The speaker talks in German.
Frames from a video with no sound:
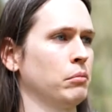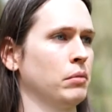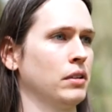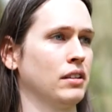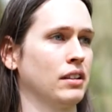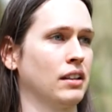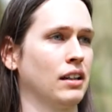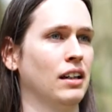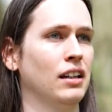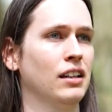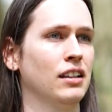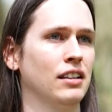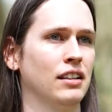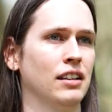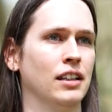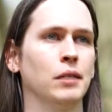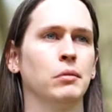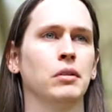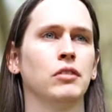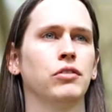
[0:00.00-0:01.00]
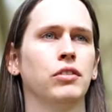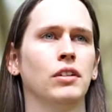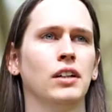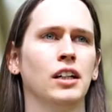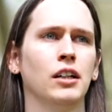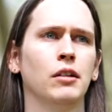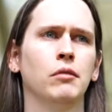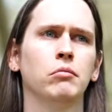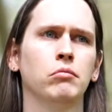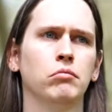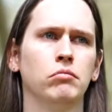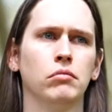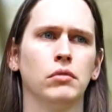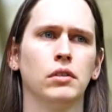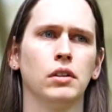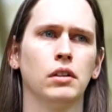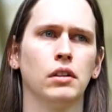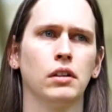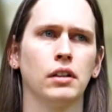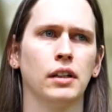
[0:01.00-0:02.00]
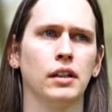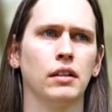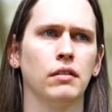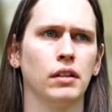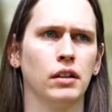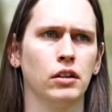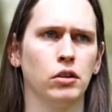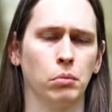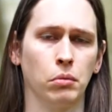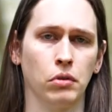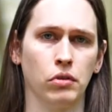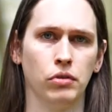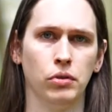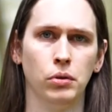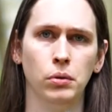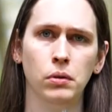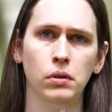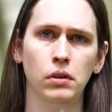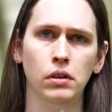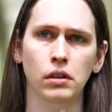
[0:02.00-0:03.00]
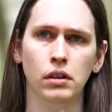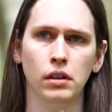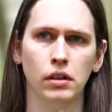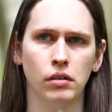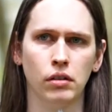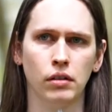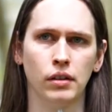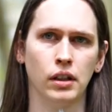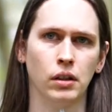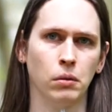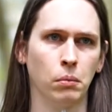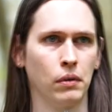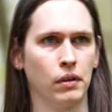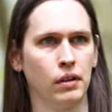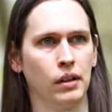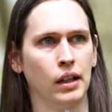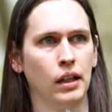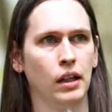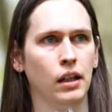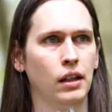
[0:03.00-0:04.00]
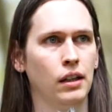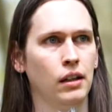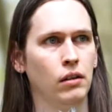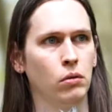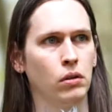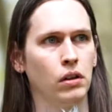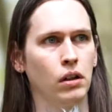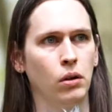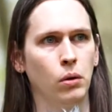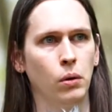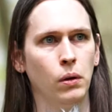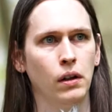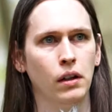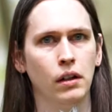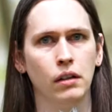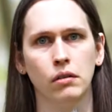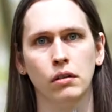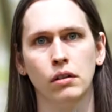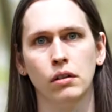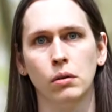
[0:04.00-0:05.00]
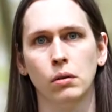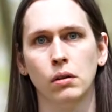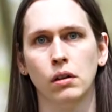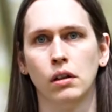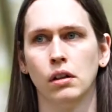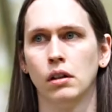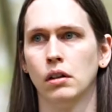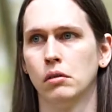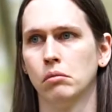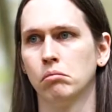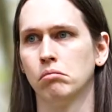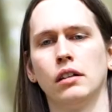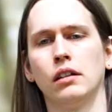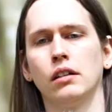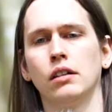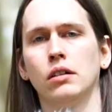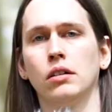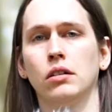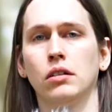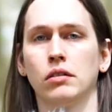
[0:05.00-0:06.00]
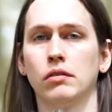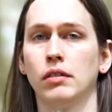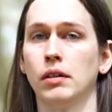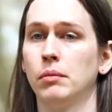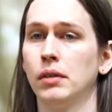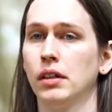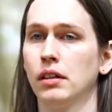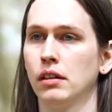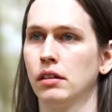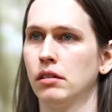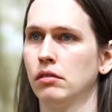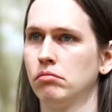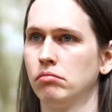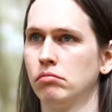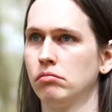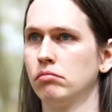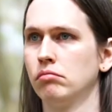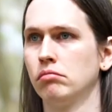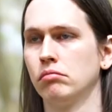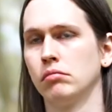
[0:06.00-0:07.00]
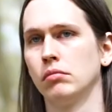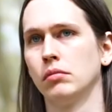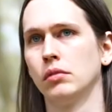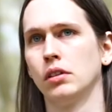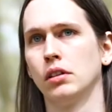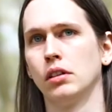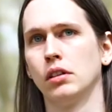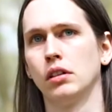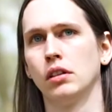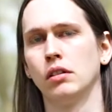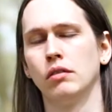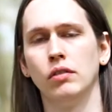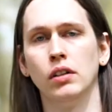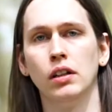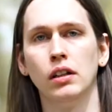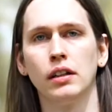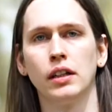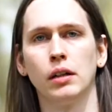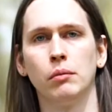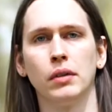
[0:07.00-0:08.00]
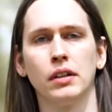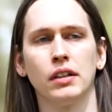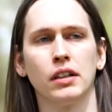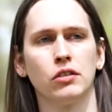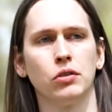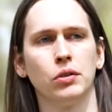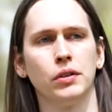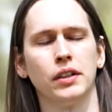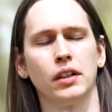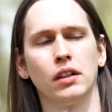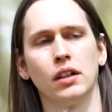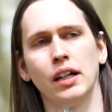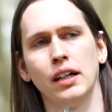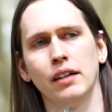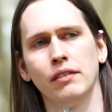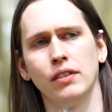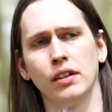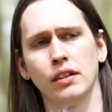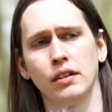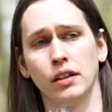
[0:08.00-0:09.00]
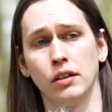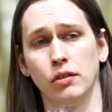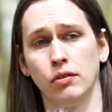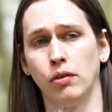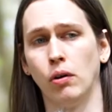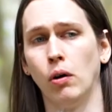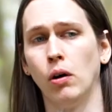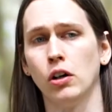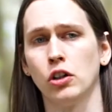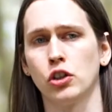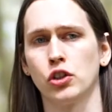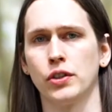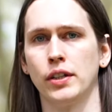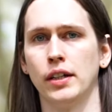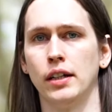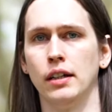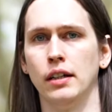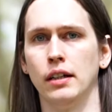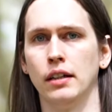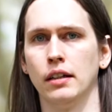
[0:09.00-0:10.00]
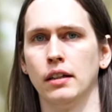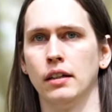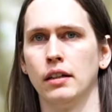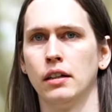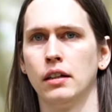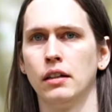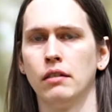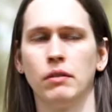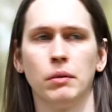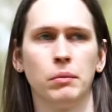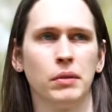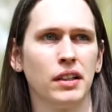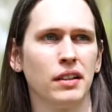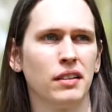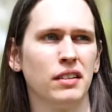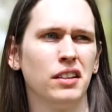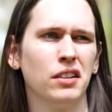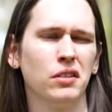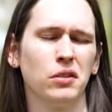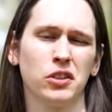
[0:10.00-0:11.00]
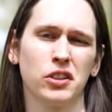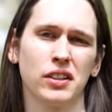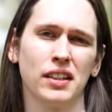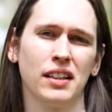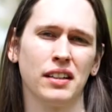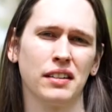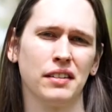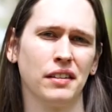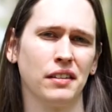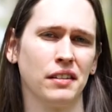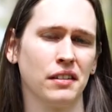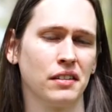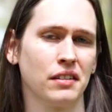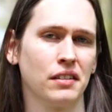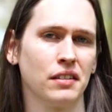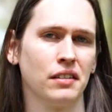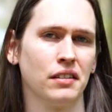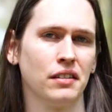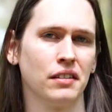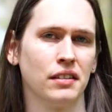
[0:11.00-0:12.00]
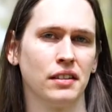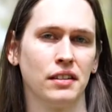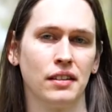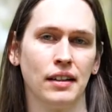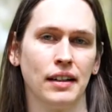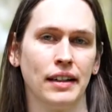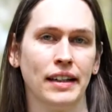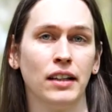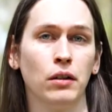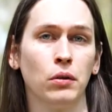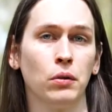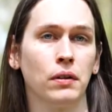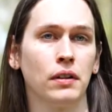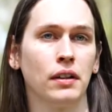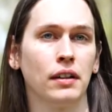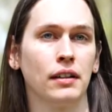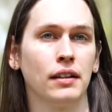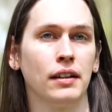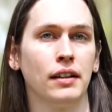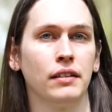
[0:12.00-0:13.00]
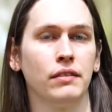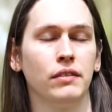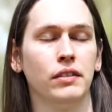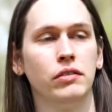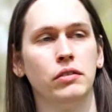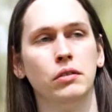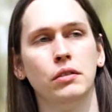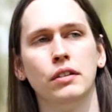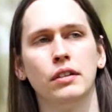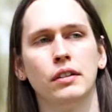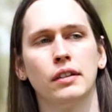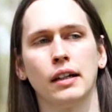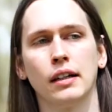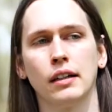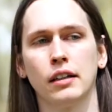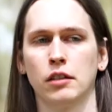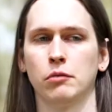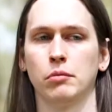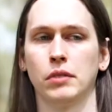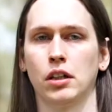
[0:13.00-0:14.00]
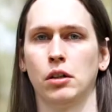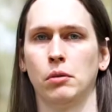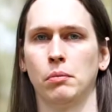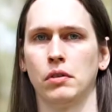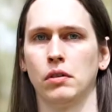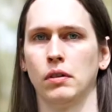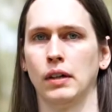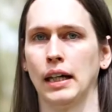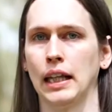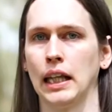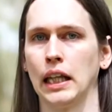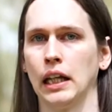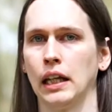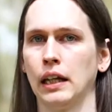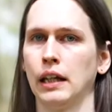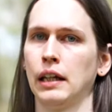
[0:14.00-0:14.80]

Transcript: betrachten. Aber vor allem geht es wirklich ums Fühlen, nicht so sehr ums Sehen oder Hören und so. Und wenn man will, kann man natürlich auch einfach sich vorstellen, wenn man jetzt nicht so stark dieses diese Erinnerung daran hat, wie fühlt es sich eigentlich im Traum so an,